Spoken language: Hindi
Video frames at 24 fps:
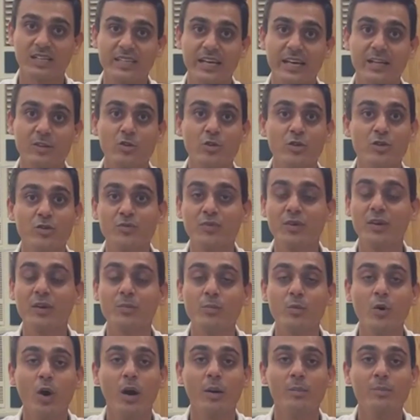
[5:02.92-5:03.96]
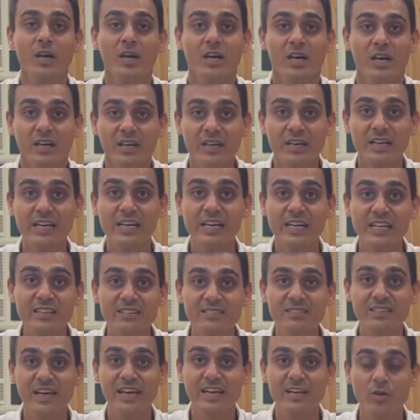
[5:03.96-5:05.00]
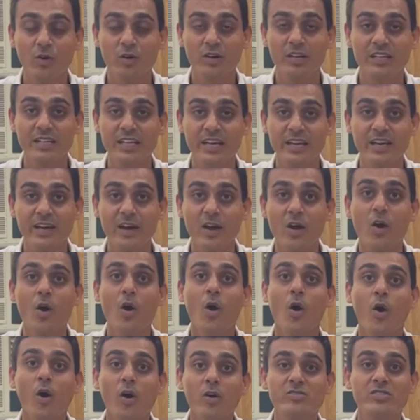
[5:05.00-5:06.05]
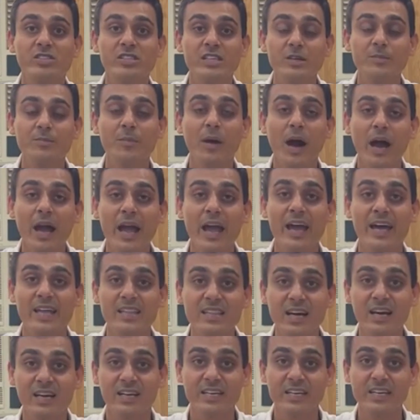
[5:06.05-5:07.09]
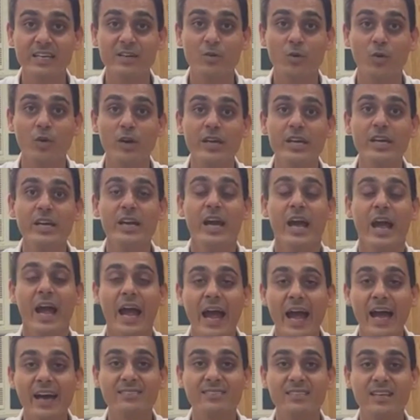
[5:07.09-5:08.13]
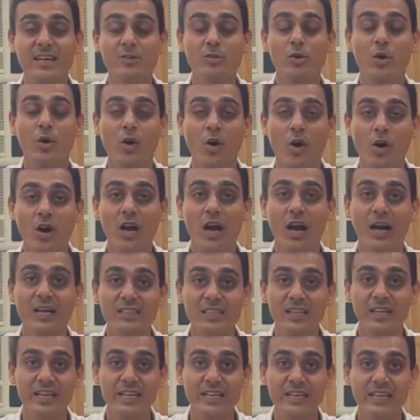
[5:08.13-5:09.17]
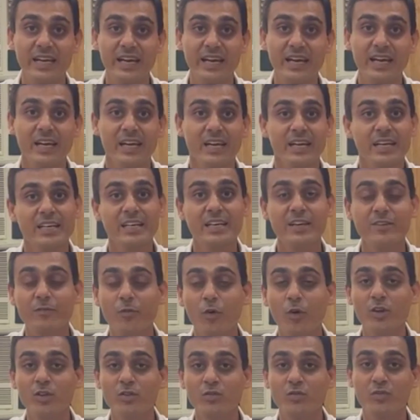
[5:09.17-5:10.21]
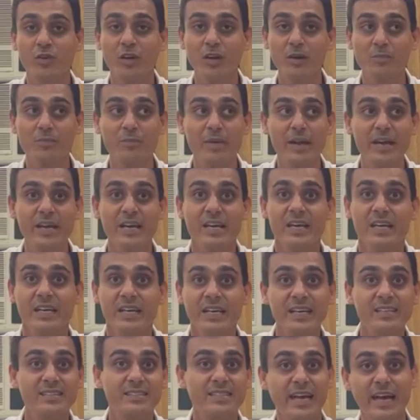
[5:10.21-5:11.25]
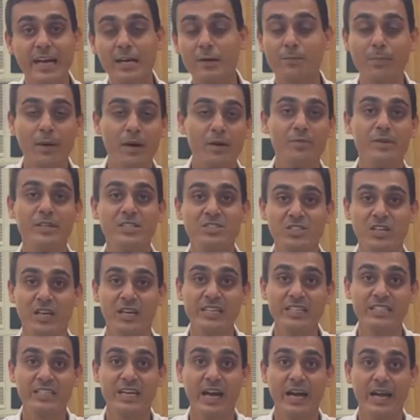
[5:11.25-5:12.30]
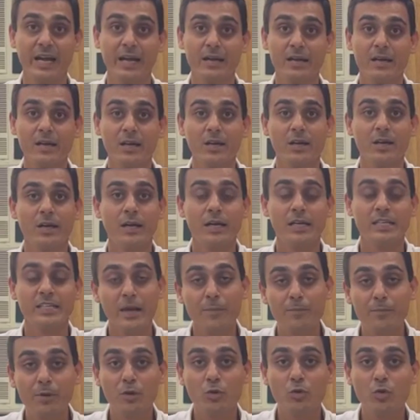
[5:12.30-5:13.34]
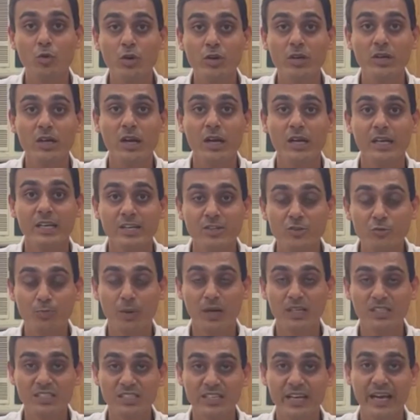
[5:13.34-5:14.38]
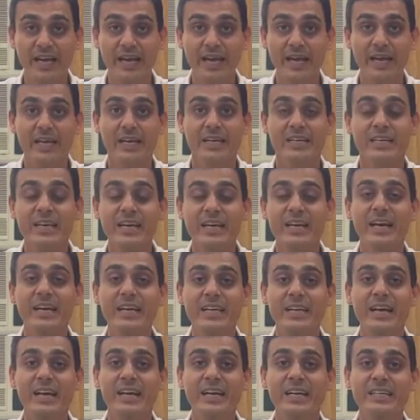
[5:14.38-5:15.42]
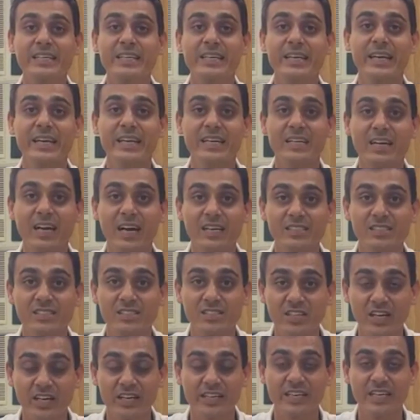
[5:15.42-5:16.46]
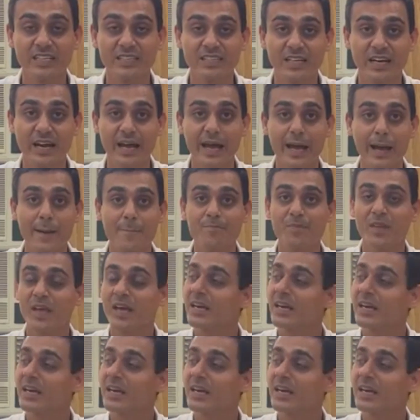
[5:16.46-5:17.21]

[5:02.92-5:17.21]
करते हैं तो इस फिल्म को हम रिलीज नहीं होने देंगे और सीमा हैदर की कोई हैसियत और औकात नहीं है कि वो इस फिल्म में के सेट पर भी चली जाए ये बिल्कुल स्पष्ट है ये कहीं ना कहीं इनका षड्यंत्र है